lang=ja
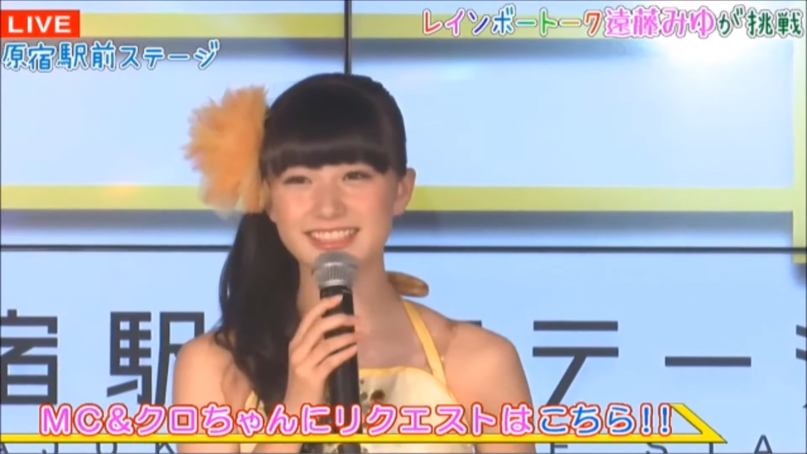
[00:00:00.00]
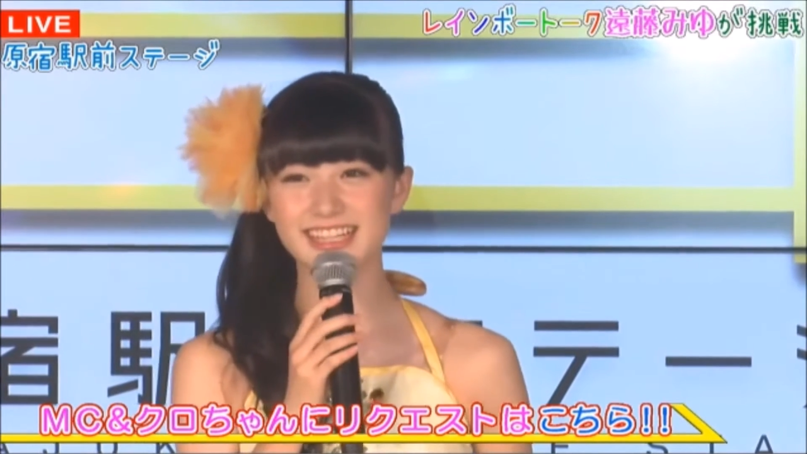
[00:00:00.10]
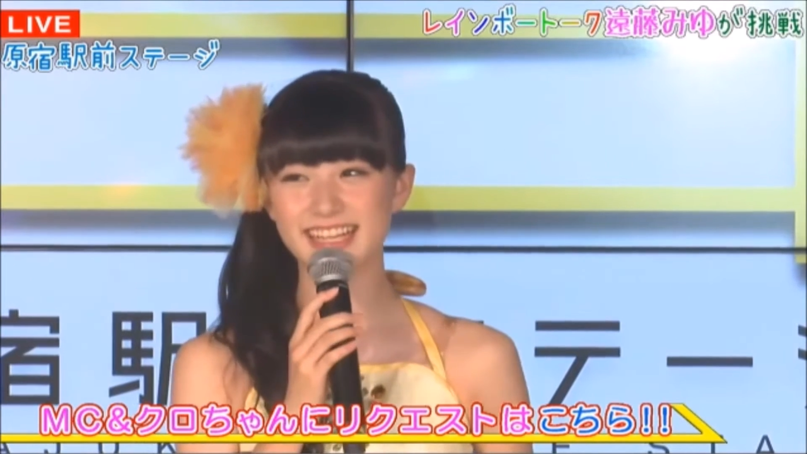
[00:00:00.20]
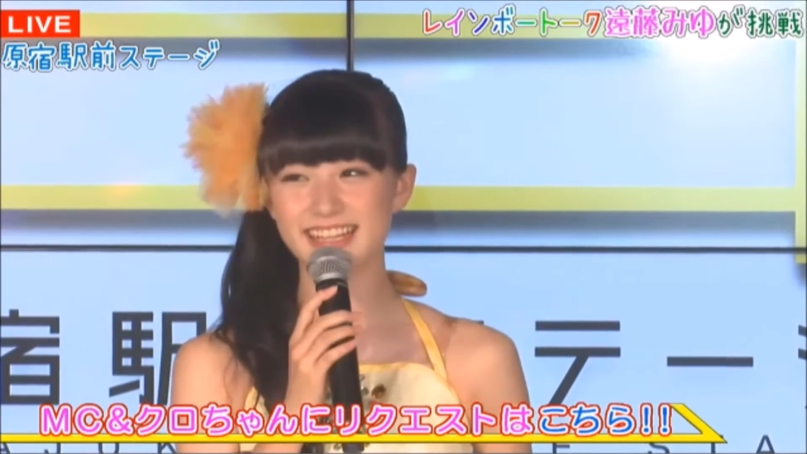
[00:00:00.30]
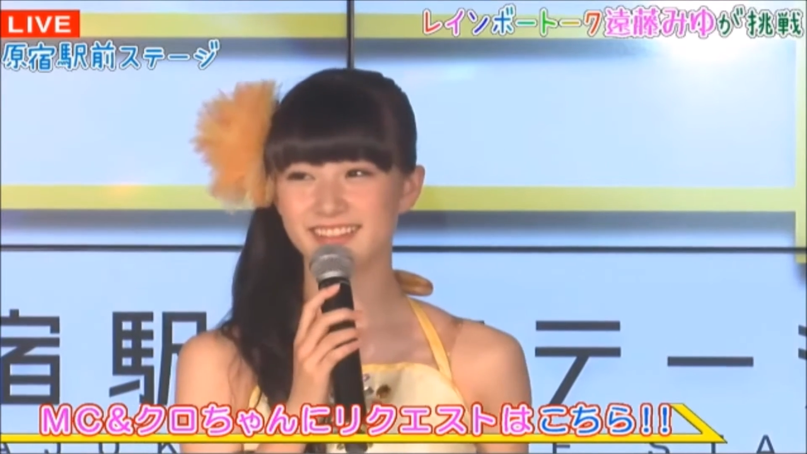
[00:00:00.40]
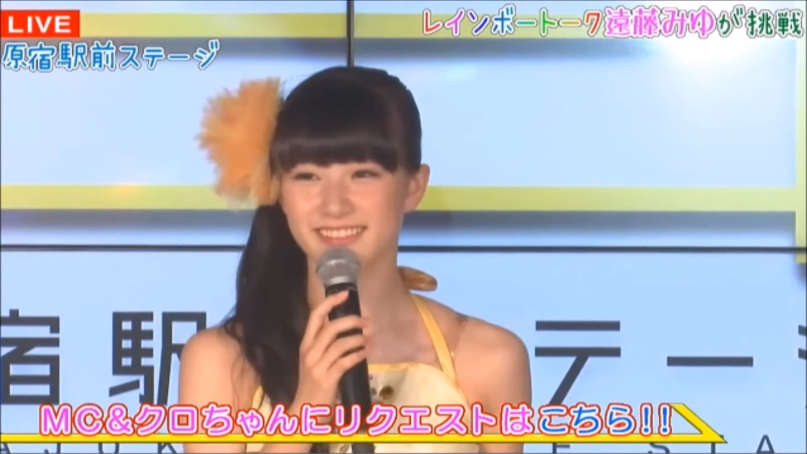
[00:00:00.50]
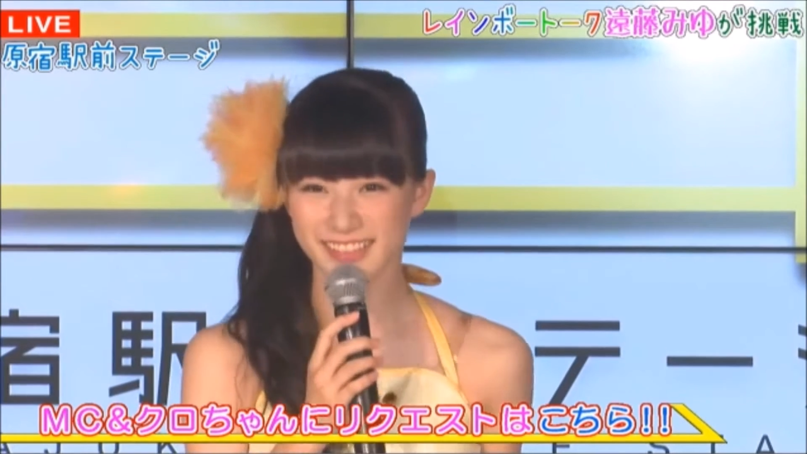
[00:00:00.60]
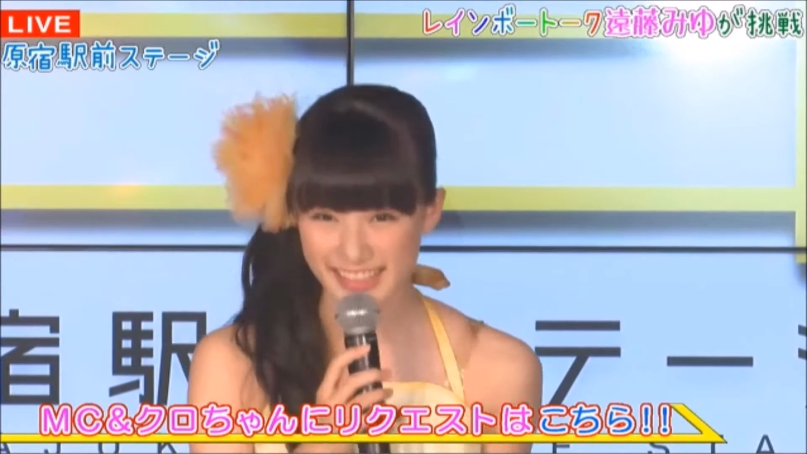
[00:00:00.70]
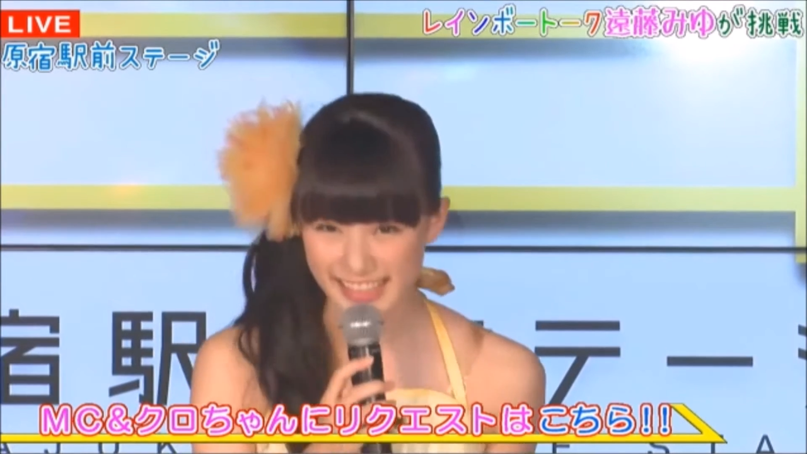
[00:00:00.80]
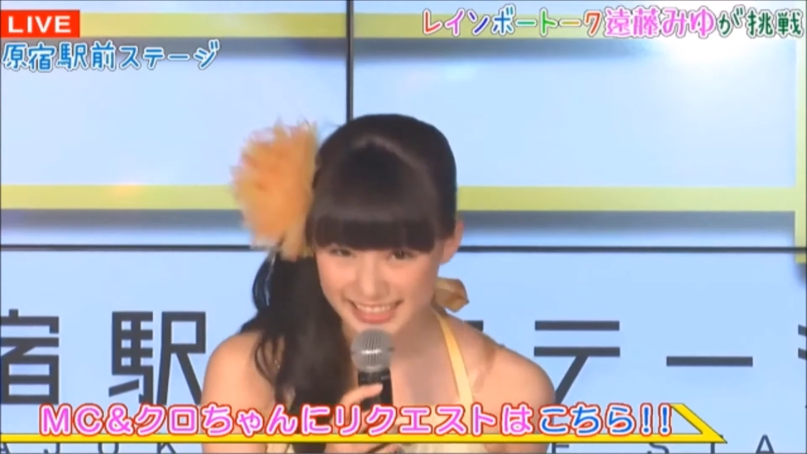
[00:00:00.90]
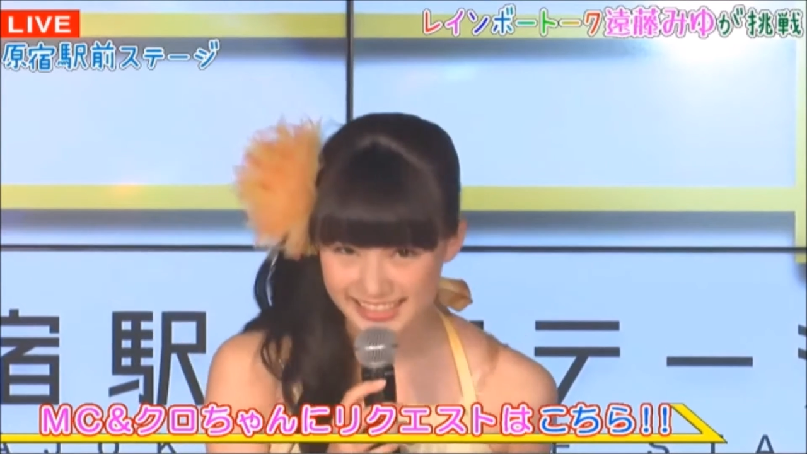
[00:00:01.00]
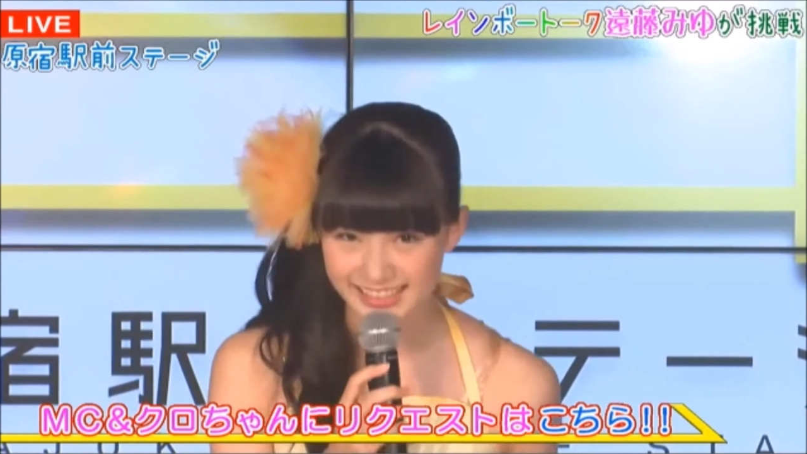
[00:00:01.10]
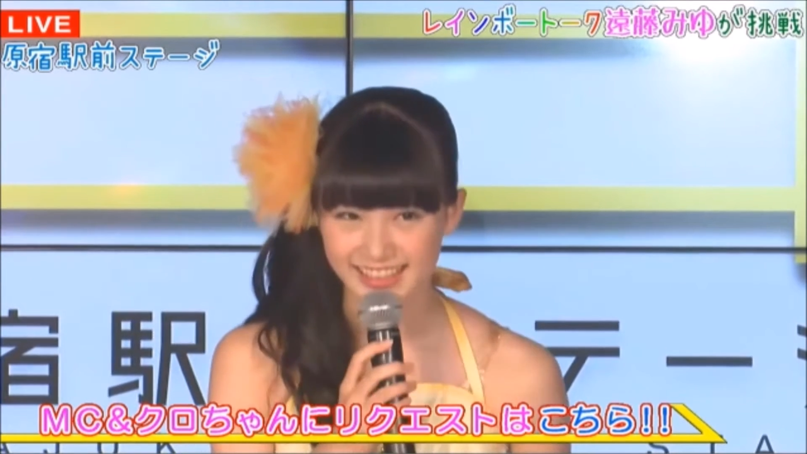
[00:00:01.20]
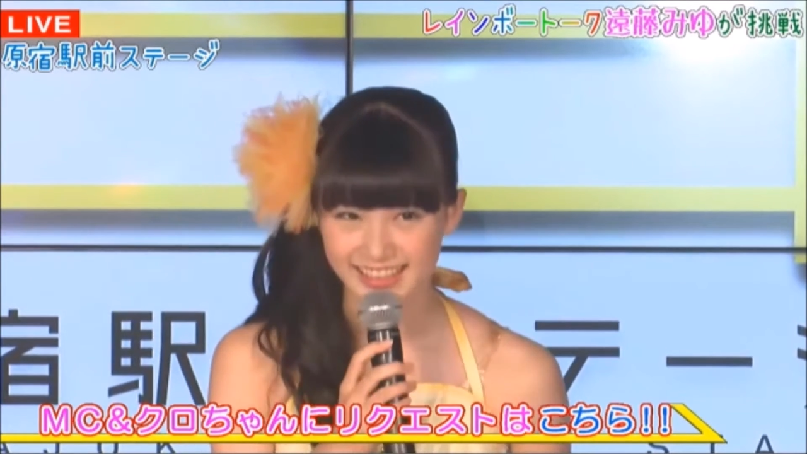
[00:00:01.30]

歳遠藤美優です